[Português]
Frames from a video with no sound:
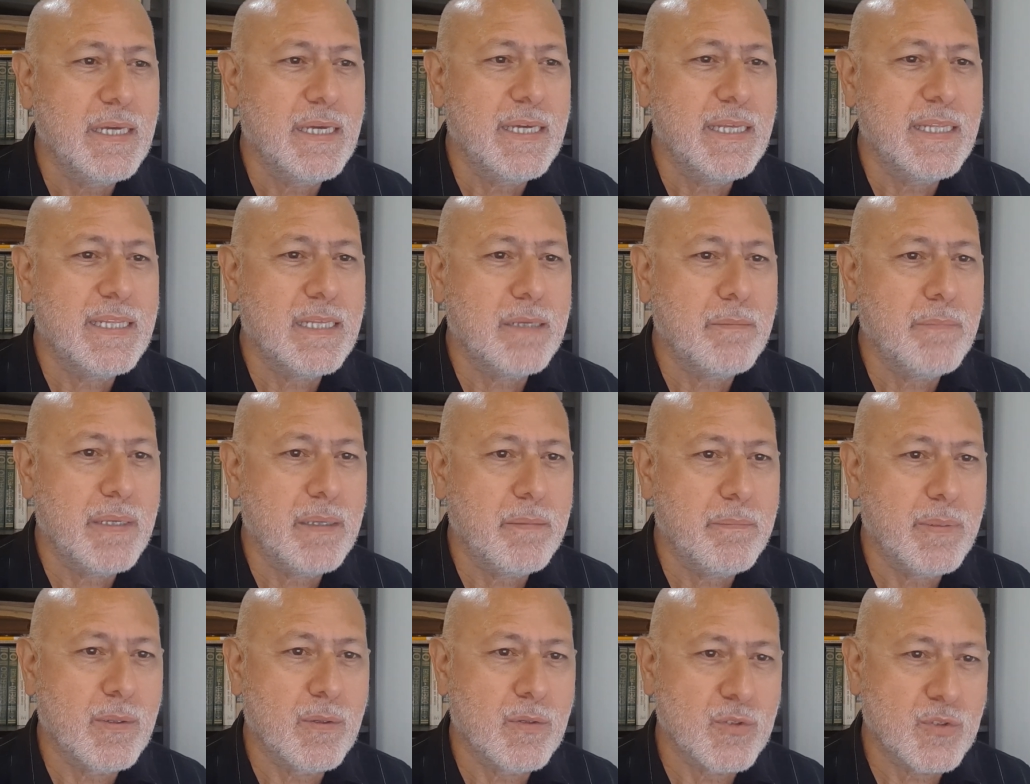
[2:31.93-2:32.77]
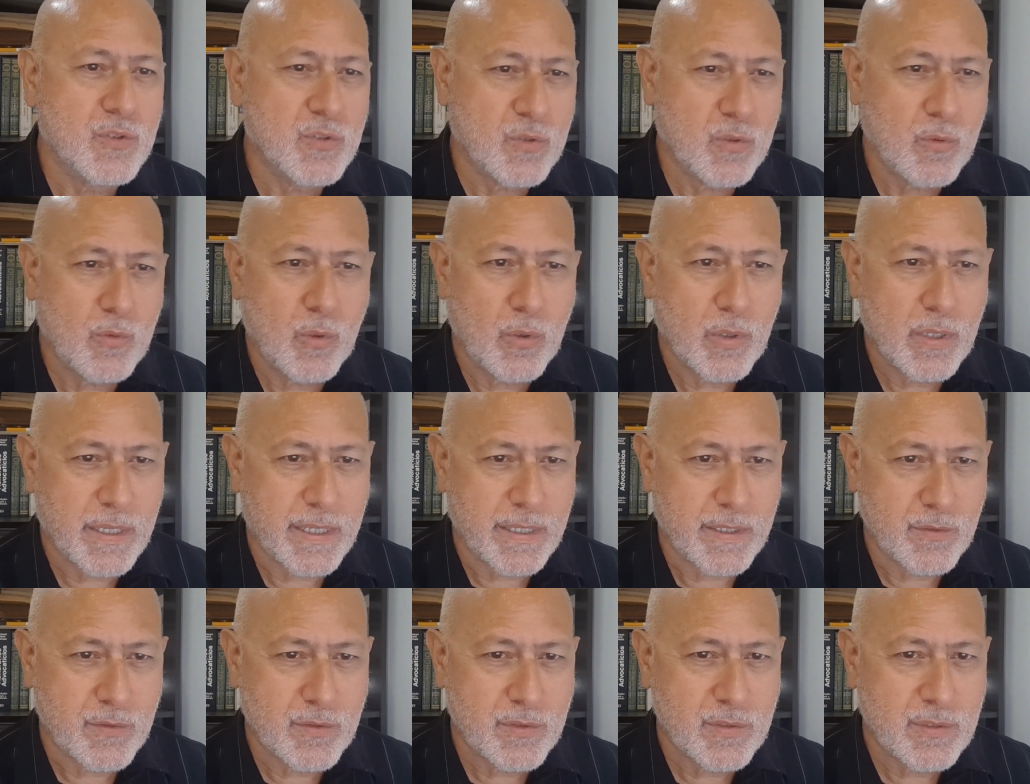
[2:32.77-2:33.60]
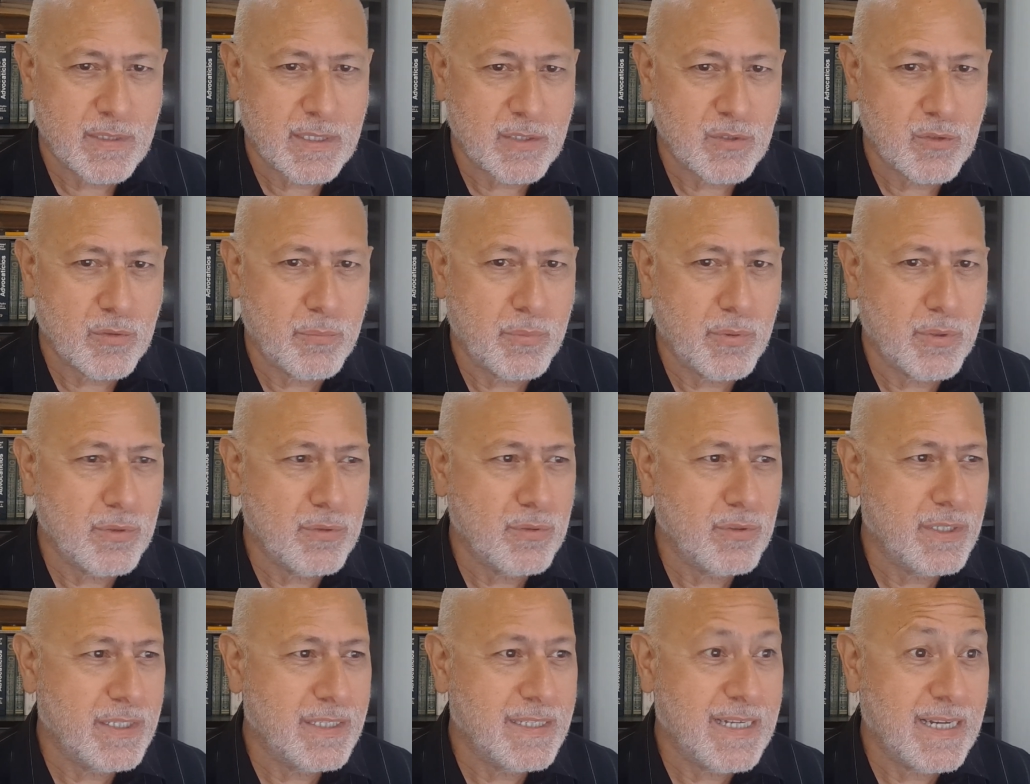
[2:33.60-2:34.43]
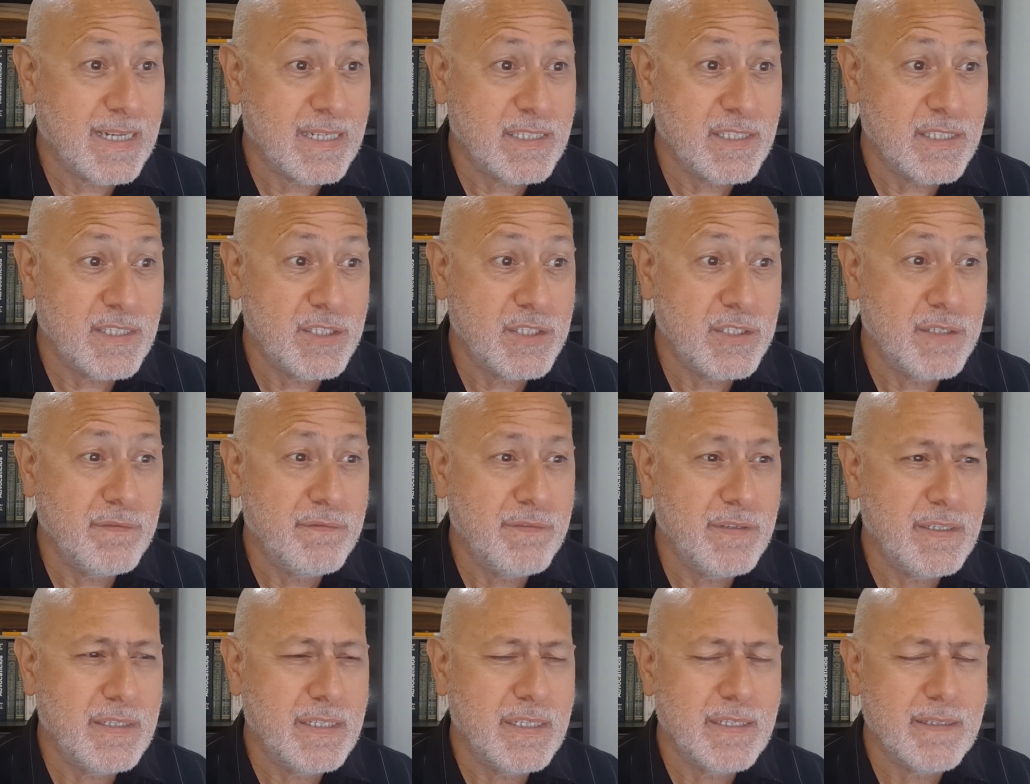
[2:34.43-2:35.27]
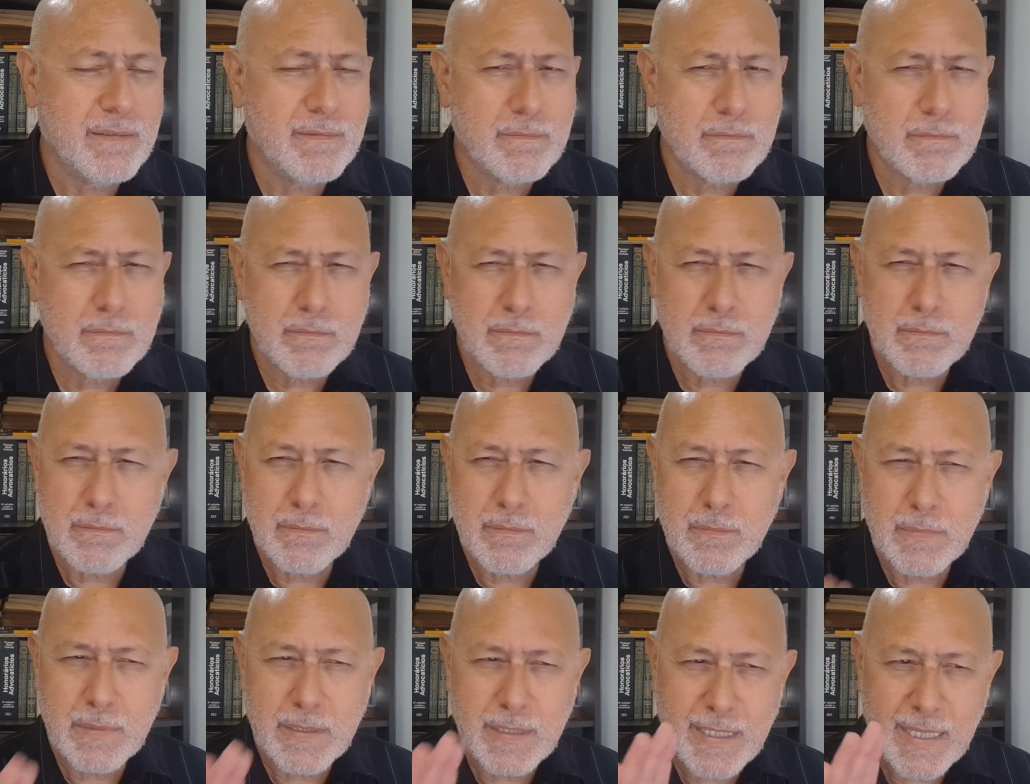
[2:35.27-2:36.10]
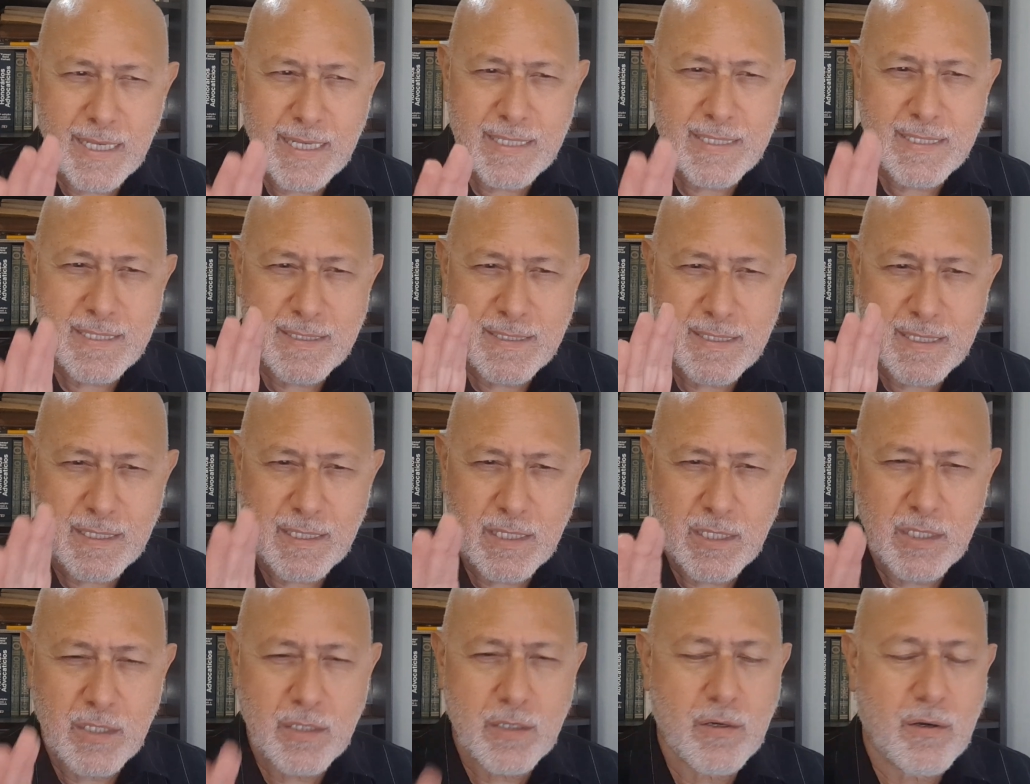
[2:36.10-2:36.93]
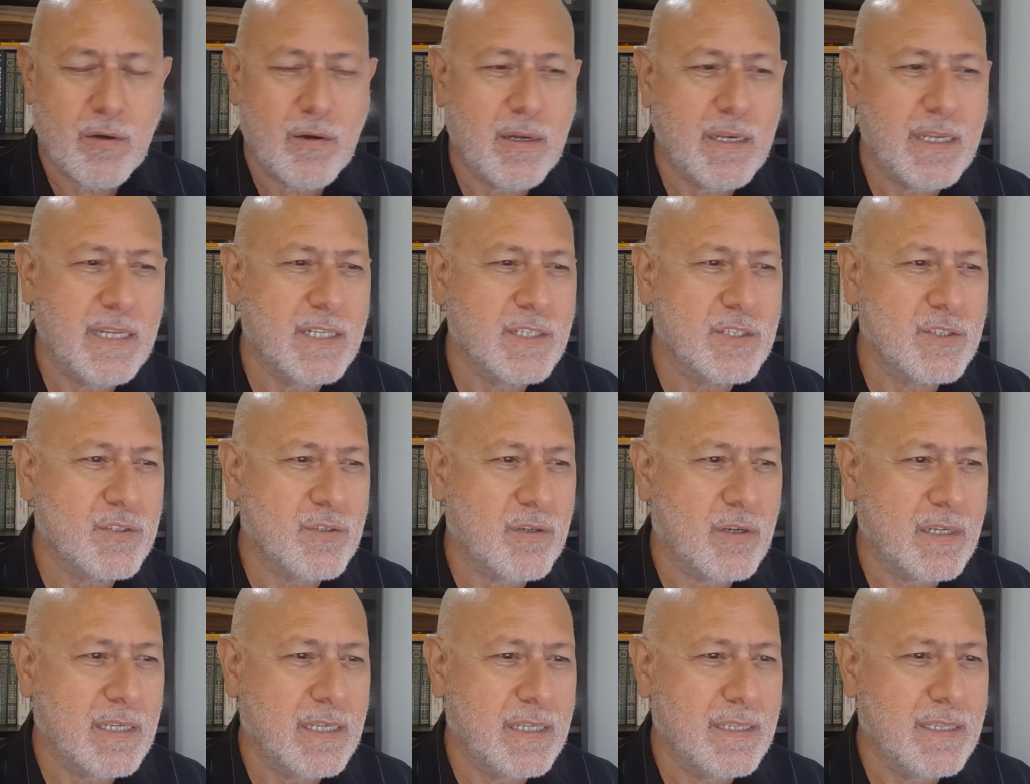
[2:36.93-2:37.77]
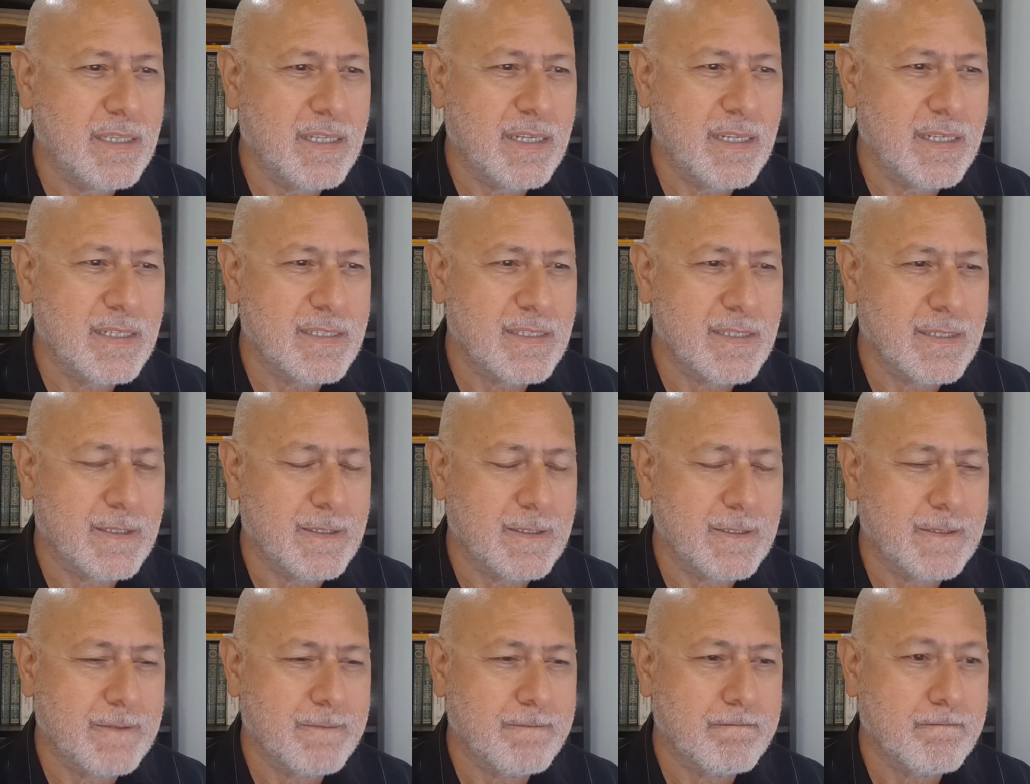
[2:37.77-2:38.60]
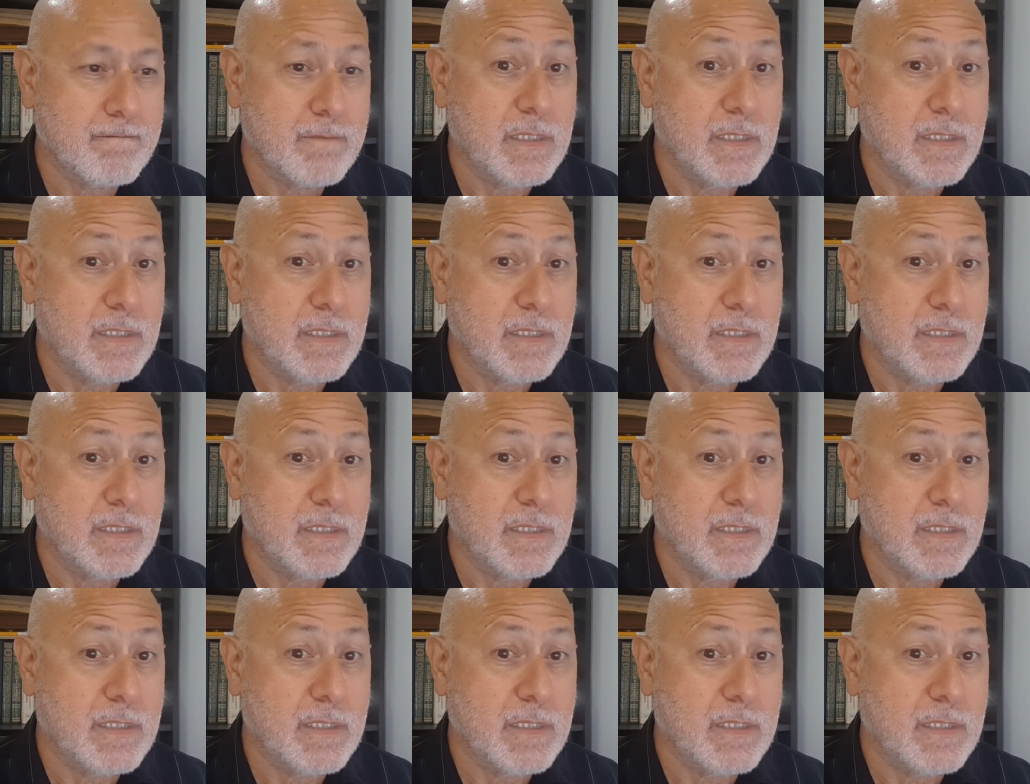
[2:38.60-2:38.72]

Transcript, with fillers: e também pelos Correios. As oportunidades se dividem nessas aqui, olha só que interessante.